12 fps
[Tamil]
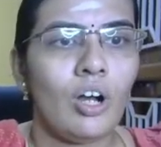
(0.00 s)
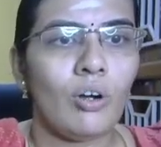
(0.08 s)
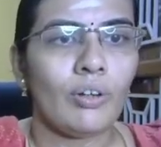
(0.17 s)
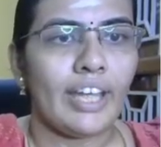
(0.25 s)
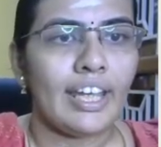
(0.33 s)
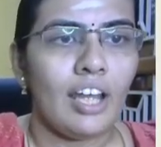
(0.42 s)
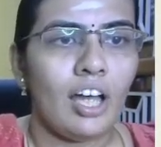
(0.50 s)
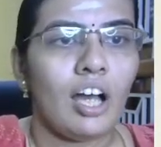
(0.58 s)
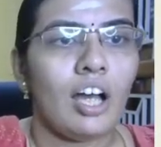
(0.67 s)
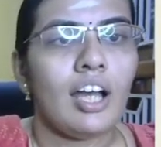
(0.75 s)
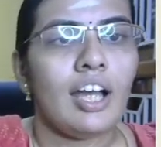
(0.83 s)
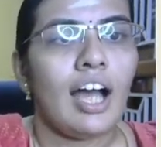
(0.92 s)
ஓகேங்களா
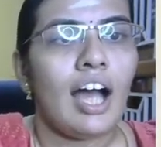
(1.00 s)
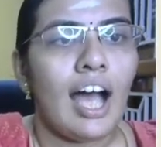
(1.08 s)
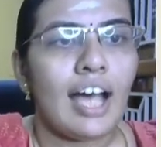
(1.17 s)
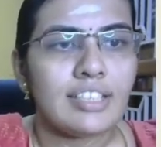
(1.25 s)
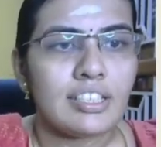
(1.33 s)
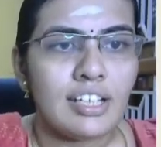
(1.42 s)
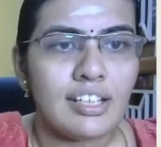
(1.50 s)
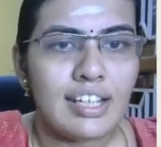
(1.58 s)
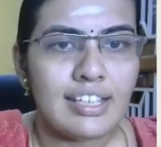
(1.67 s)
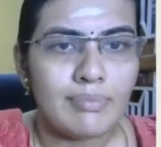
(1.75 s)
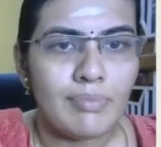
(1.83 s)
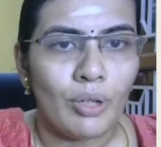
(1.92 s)
அசோஷன்
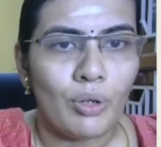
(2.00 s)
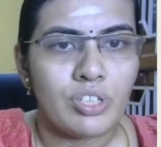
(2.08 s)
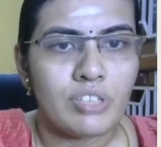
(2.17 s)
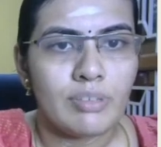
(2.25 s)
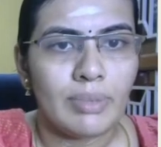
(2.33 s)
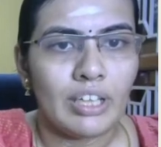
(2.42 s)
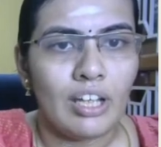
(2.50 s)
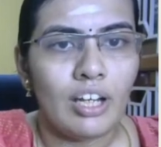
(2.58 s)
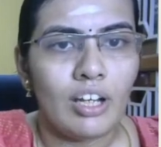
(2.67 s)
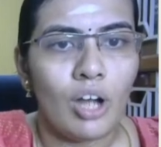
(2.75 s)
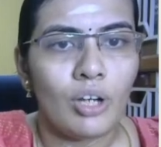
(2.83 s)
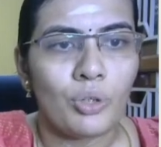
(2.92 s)
ரீசன் மாதிரி கொஷின்ஸ் வந்து பார்த்தீங்கன்னா
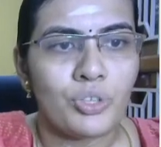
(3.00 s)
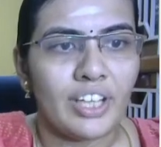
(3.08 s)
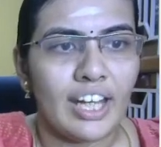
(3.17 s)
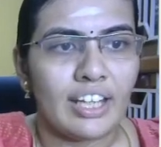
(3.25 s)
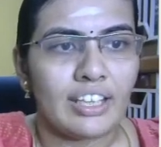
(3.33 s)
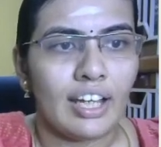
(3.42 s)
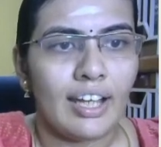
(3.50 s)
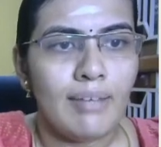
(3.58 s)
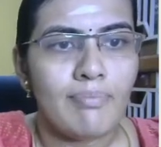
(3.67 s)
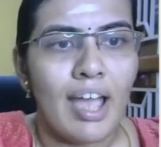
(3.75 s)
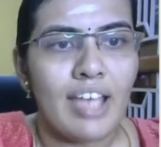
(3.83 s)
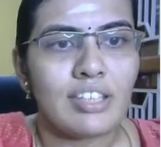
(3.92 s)
நாலு கொஷின் கேட்டிருந்தாங்க
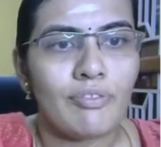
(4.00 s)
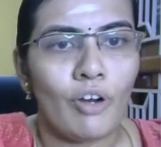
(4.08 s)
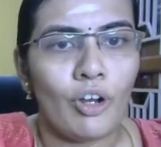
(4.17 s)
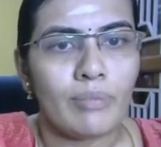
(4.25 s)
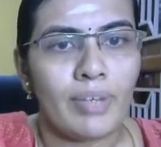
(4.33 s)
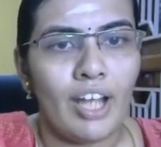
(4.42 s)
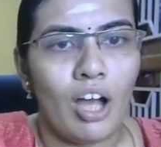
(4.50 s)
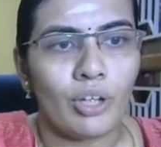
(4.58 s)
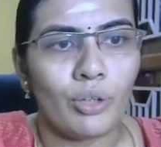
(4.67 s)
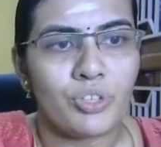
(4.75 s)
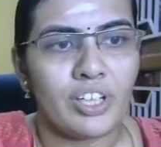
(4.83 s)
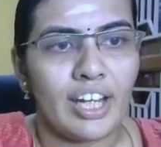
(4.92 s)
மேட்ச் த ஃபாலோயிங் மாதிரி ஆறு
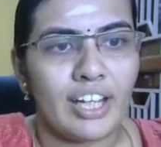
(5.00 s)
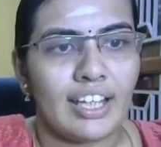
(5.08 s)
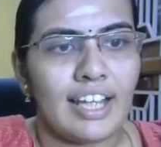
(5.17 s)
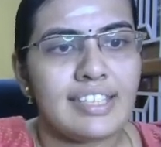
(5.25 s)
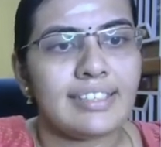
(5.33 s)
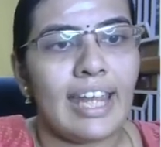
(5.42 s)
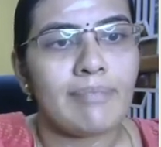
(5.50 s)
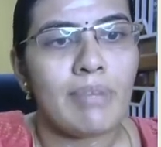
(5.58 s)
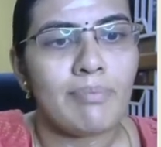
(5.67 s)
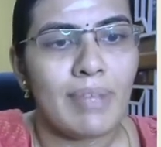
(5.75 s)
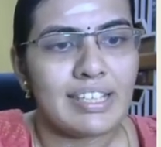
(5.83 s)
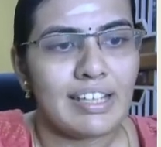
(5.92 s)
கொஷின் கேட்டிருந்தாங்க
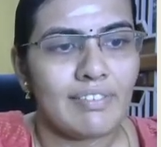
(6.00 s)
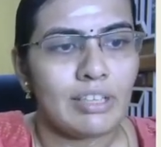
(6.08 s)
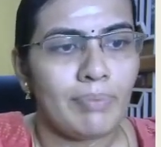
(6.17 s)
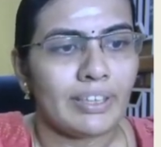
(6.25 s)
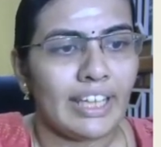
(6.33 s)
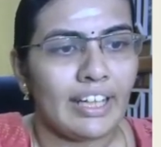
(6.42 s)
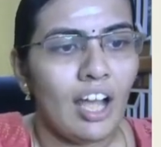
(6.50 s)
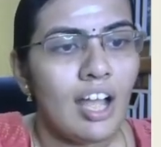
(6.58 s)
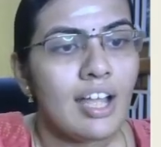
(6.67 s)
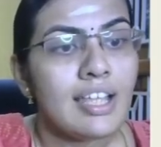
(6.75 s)
ஸ்டேட்மெண்ட் பேஸில் வந்து பார்த்தீங்கன்னா